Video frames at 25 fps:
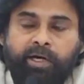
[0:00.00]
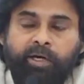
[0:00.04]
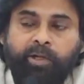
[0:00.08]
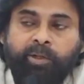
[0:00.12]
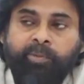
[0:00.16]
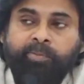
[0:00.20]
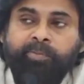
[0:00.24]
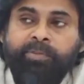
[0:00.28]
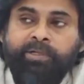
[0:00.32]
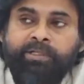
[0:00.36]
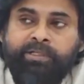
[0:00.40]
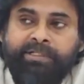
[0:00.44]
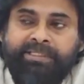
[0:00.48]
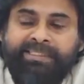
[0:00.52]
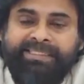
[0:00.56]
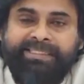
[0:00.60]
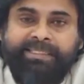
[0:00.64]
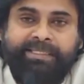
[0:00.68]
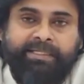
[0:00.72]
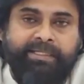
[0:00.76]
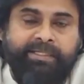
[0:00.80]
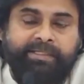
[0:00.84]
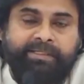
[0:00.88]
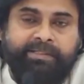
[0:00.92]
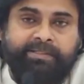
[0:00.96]
ఓపెన్
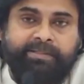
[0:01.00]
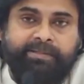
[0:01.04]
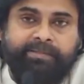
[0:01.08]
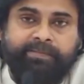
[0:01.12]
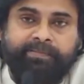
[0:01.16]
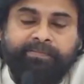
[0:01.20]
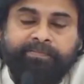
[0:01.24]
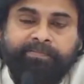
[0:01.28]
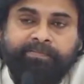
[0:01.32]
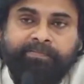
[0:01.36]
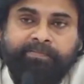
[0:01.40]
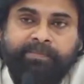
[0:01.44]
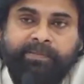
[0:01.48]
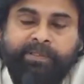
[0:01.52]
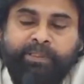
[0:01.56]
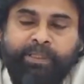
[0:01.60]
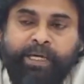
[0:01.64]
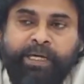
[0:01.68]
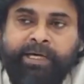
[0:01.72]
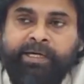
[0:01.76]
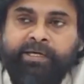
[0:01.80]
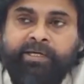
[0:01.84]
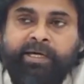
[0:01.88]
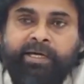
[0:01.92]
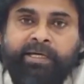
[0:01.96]
సిటీస్
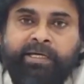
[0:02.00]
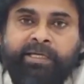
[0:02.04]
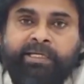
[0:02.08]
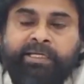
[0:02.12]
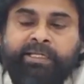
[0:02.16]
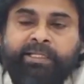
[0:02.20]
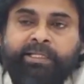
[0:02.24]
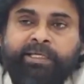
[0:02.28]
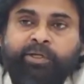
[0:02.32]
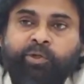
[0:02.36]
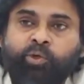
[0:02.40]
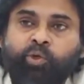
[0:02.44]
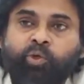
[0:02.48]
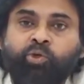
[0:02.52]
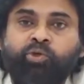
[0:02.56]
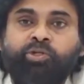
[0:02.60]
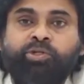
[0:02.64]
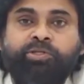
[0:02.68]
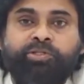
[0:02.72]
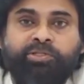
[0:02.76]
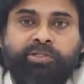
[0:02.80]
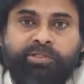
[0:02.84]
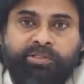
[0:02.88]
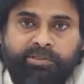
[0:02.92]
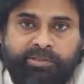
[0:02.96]
నగరాలు అనేది గ్రోత్
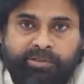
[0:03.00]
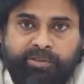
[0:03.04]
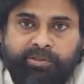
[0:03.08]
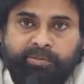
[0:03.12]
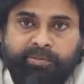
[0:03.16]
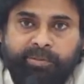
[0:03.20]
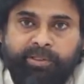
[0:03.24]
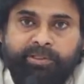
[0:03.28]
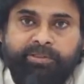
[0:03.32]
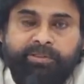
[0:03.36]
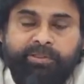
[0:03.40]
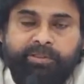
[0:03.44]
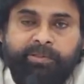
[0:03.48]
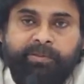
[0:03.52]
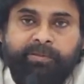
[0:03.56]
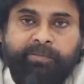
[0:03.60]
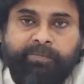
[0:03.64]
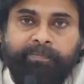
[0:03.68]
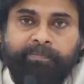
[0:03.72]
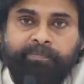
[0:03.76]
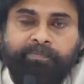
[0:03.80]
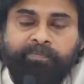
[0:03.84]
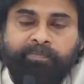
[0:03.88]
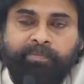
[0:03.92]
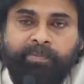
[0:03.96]
ఇంజిన్స్ బేసిక్
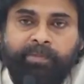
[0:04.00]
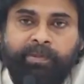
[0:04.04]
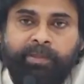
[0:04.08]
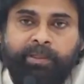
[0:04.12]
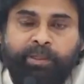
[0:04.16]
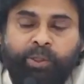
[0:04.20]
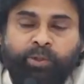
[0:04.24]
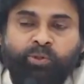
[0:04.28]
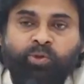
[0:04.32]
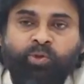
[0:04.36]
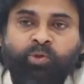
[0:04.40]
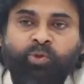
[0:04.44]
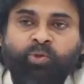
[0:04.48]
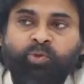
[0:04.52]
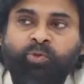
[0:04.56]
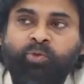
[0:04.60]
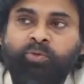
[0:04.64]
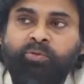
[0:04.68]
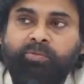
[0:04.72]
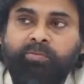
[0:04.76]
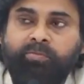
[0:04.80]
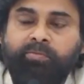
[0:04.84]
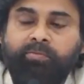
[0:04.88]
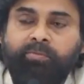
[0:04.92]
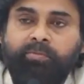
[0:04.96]
ఎందుకు
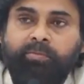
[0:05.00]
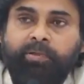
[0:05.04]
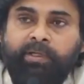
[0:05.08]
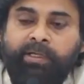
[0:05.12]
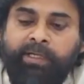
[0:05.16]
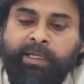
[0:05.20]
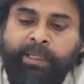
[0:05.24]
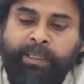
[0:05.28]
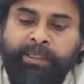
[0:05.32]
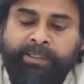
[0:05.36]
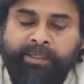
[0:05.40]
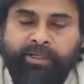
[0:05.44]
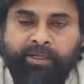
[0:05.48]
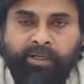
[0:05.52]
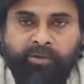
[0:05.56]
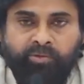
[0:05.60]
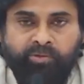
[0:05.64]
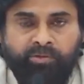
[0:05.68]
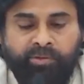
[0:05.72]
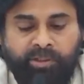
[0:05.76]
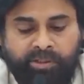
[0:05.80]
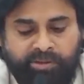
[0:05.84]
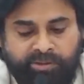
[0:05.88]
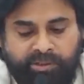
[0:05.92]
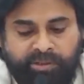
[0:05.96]
నేను
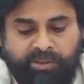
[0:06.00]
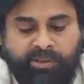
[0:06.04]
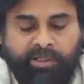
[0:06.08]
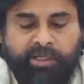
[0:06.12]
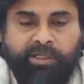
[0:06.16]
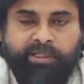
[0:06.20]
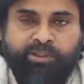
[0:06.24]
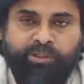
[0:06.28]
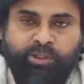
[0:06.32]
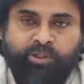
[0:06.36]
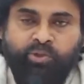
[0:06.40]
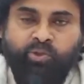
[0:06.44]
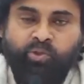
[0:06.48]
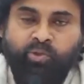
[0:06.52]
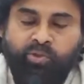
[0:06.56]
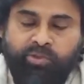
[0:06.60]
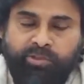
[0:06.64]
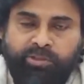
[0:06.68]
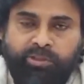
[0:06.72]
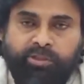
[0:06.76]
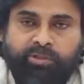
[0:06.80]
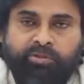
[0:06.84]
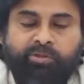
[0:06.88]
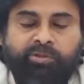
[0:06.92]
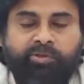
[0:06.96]
అనుకున్నాను చిన్నగా
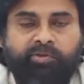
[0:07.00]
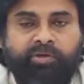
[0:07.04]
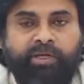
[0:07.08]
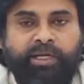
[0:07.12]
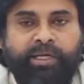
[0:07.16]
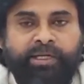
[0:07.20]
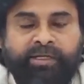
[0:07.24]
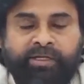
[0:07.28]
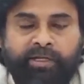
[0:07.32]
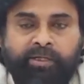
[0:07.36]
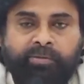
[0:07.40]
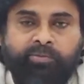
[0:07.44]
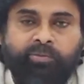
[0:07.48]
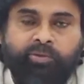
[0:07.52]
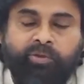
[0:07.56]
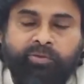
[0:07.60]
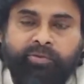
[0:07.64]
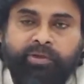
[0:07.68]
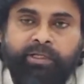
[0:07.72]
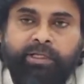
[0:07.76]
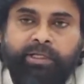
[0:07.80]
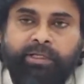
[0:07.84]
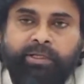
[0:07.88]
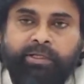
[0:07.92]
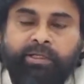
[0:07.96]
చేసుకోవచ్చు కదా రెండు వేల ఎకరాలు మూడు
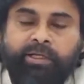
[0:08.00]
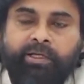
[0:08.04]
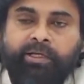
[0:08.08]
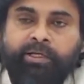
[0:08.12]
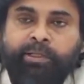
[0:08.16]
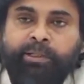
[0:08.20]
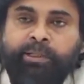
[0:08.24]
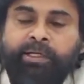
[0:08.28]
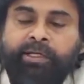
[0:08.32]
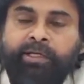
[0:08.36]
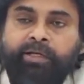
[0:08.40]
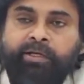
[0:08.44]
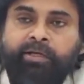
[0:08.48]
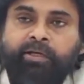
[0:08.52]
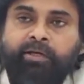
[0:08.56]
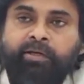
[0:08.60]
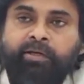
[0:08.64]
వేల ఎకరాలు అంటే